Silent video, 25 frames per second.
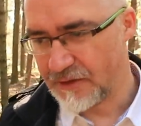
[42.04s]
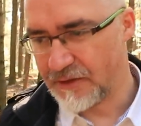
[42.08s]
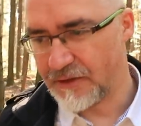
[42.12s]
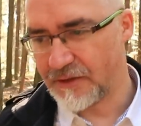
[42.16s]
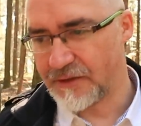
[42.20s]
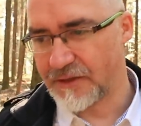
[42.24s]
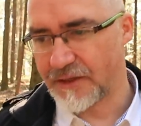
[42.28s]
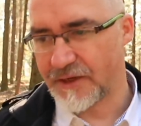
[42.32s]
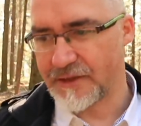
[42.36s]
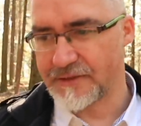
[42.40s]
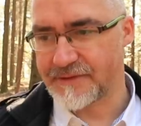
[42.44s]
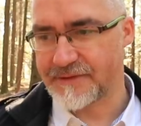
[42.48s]

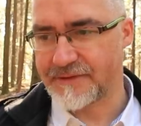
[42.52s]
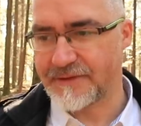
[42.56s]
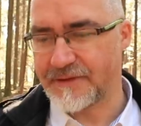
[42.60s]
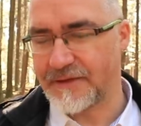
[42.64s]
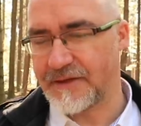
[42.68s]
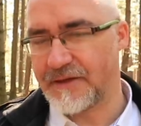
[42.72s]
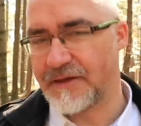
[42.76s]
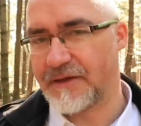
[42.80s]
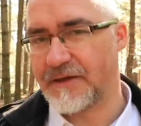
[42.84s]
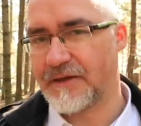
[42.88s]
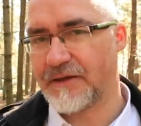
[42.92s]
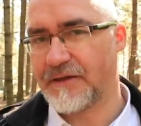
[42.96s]
I teraz y,
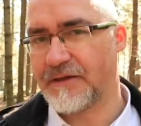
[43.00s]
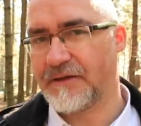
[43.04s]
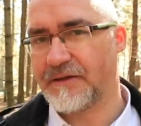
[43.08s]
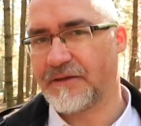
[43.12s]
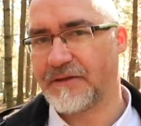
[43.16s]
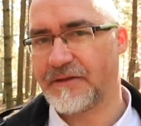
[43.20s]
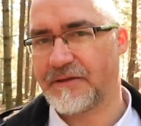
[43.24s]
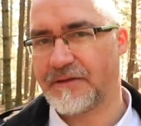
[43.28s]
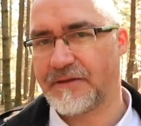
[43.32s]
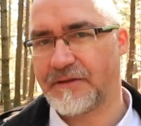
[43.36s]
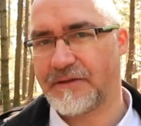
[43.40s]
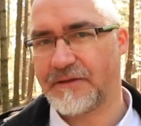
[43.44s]

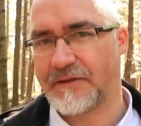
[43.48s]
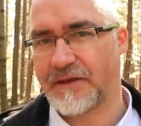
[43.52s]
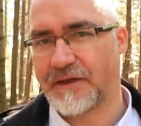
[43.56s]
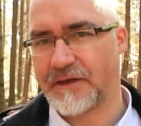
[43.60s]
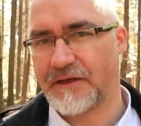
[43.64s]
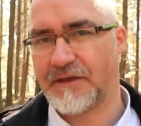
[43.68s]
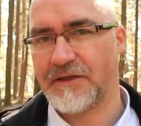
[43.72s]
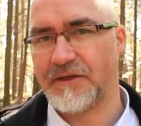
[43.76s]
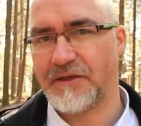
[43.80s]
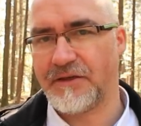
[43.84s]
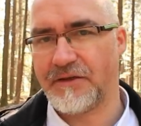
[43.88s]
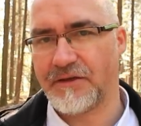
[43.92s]

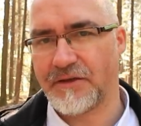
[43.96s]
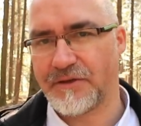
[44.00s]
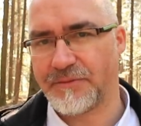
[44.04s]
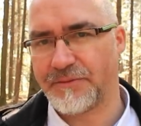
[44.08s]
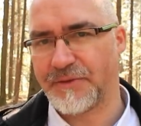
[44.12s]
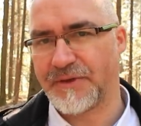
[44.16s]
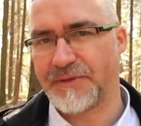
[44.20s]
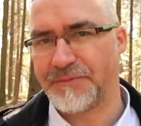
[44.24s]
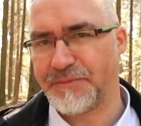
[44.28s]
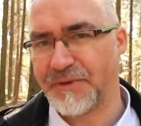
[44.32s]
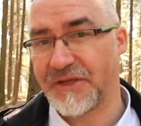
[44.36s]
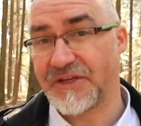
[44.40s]
taki
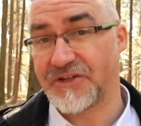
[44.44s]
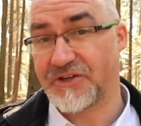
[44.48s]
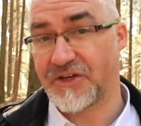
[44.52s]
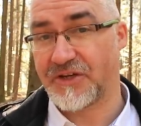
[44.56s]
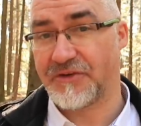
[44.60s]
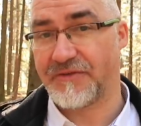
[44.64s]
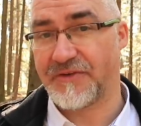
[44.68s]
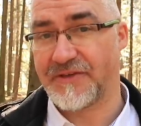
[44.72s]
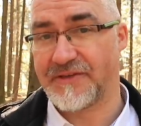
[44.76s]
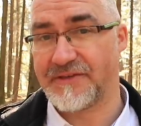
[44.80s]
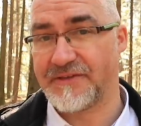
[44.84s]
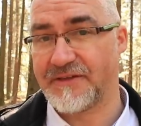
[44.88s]

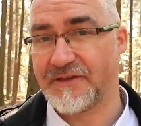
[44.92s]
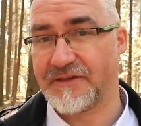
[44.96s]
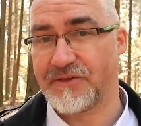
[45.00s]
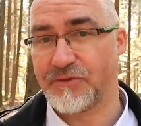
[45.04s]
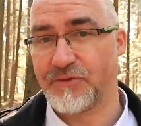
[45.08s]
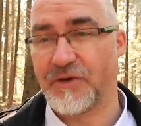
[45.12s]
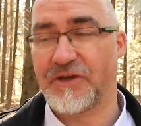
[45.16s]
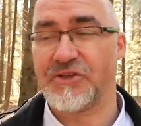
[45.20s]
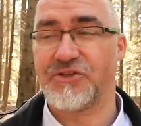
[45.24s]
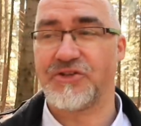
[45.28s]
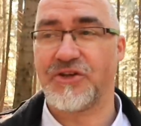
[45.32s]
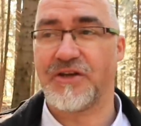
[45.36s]
pierwsza kwestia,
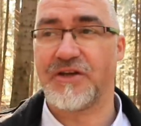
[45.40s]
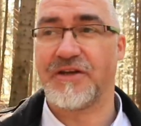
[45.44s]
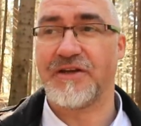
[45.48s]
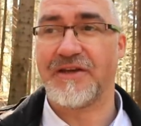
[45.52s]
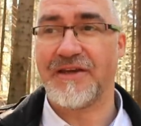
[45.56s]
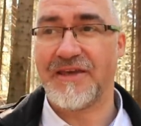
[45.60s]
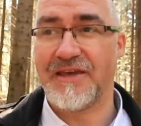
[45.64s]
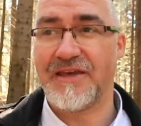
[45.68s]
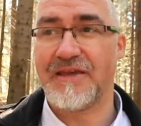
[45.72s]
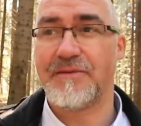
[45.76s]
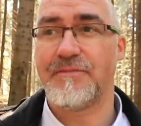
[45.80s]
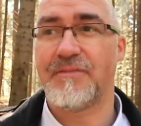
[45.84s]
słuchajcie.
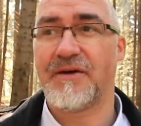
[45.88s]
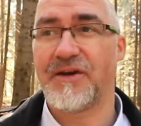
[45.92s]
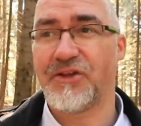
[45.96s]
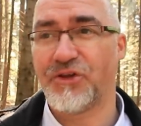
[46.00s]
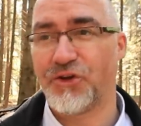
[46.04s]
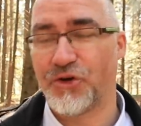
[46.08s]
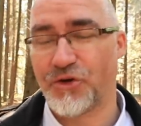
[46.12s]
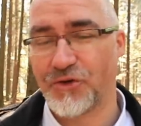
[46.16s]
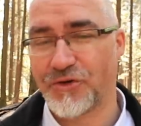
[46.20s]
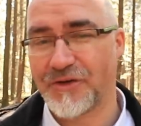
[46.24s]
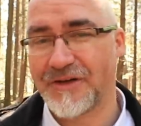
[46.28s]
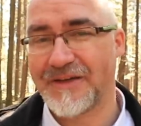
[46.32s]

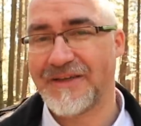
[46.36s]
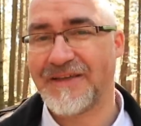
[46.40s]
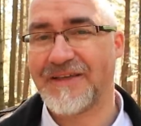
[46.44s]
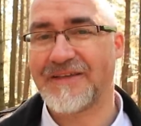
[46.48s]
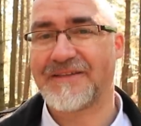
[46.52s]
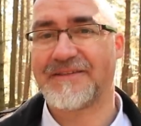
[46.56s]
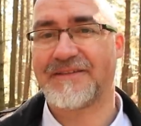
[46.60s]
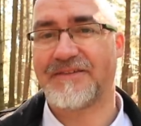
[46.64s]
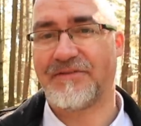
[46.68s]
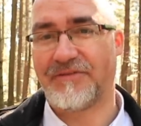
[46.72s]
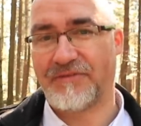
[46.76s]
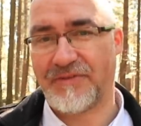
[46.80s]
Imanoch
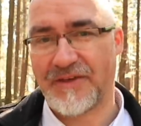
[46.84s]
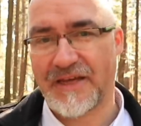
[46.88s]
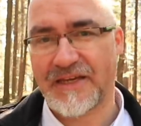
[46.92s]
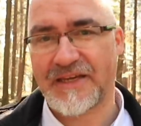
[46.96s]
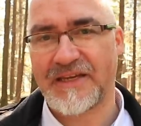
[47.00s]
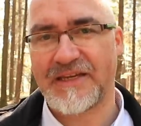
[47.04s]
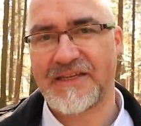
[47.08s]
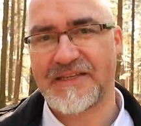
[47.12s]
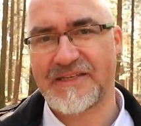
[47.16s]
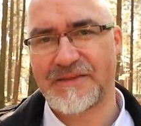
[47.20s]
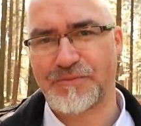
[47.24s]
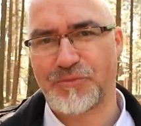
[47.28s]
jest w
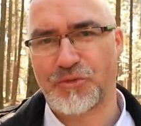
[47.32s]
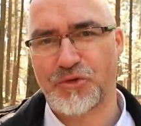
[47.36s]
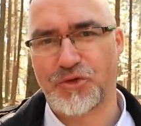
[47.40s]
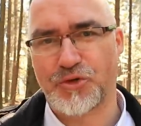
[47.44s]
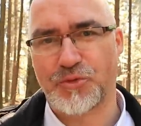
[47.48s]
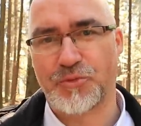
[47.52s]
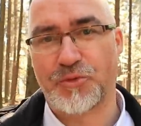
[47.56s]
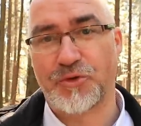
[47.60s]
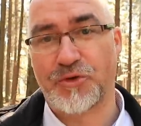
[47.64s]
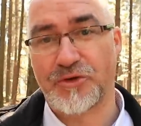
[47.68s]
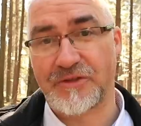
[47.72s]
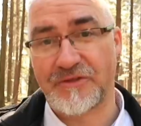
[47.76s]
jakiś
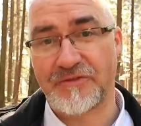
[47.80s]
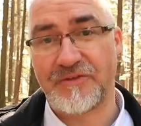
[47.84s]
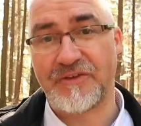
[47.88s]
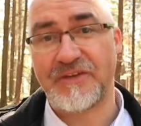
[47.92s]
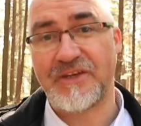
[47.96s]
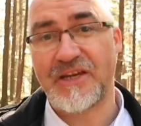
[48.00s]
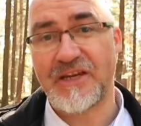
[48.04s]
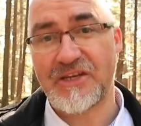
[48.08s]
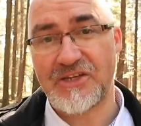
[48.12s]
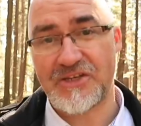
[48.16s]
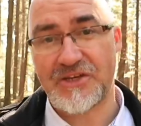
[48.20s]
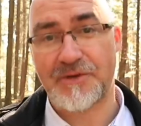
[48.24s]
sposób
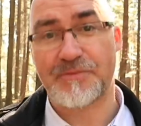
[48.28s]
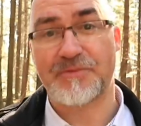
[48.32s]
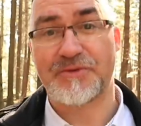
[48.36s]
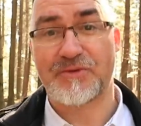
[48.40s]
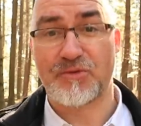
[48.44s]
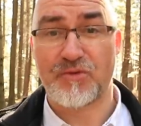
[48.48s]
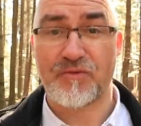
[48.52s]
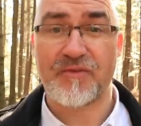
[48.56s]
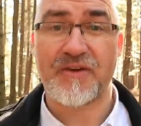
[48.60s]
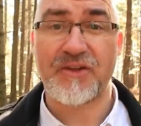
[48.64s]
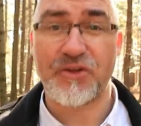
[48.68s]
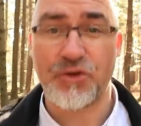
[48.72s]
rozwinięciem
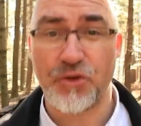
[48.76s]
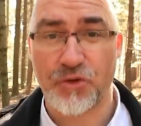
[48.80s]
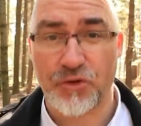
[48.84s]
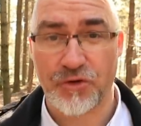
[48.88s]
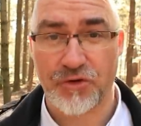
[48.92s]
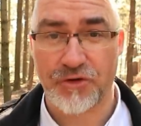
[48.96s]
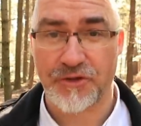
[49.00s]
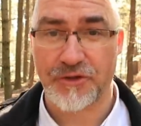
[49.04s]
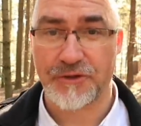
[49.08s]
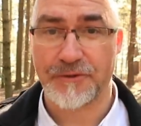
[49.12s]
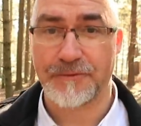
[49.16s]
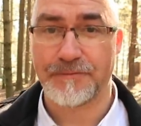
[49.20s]
słowa
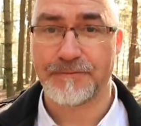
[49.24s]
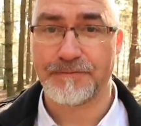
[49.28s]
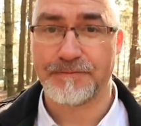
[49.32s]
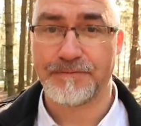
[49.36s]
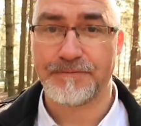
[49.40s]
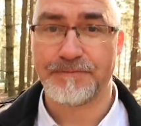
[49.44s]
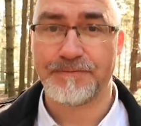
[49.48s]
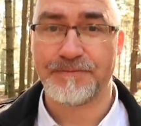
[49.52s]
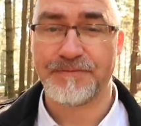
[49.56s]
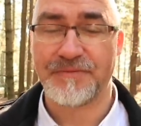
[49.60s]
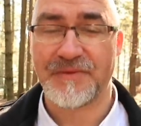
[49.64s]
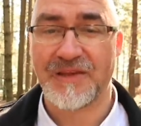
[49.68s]
noch.
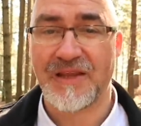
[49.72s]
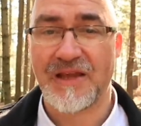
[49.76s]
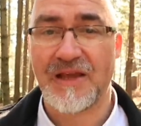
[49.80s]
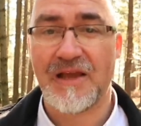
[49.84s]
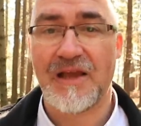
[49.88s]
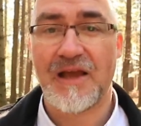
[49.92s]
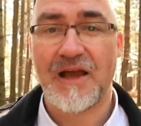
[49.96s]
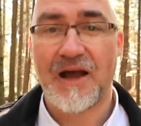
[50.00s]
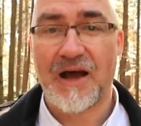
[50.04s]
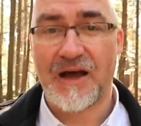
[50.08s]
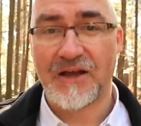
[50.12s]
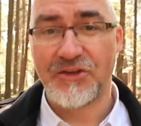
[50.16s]

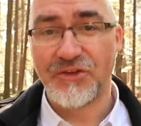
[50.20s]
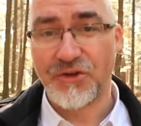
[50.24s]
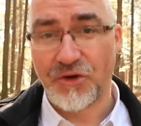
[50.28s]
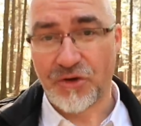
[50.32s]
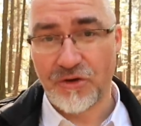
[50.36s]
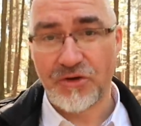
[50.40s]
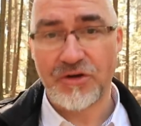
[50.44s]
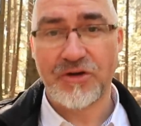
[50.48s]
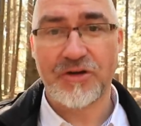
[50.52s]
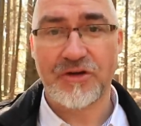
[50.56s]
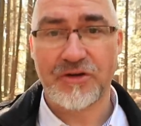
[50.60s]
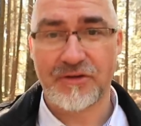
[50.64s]
A
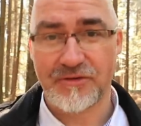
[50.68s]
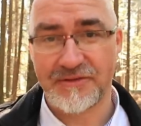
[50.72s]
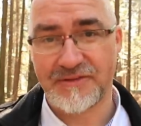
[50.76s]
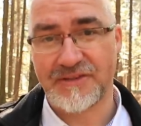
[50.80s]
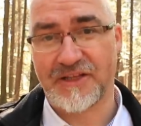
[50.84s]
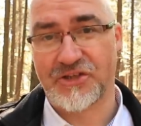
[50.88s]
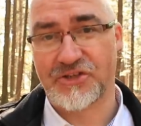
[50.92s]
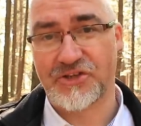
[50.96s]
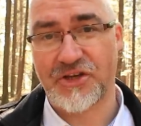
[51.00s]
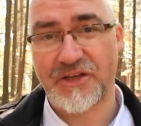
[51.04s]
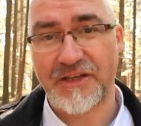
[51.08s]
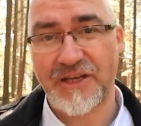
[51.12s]
noch
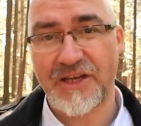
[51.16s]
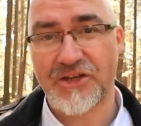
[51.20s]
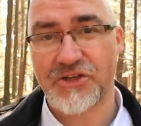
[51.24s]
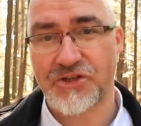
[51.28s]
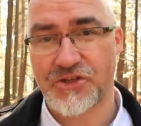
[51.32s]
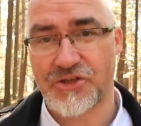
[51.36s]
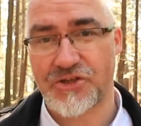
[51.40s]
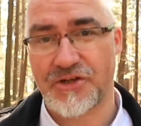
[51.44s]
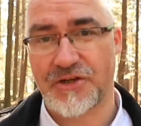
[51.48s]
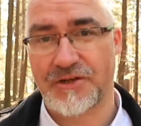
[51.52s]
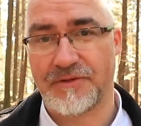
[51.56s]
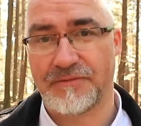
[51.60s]
oznacza
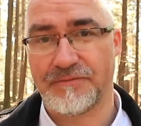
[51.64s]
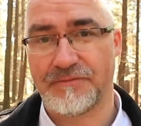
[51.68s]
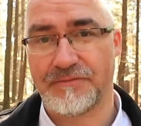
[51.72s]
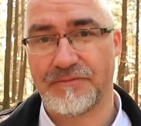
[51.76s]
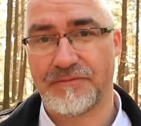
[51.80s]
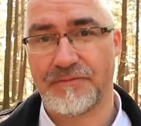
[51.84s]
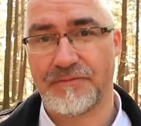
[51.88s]
jeszcze.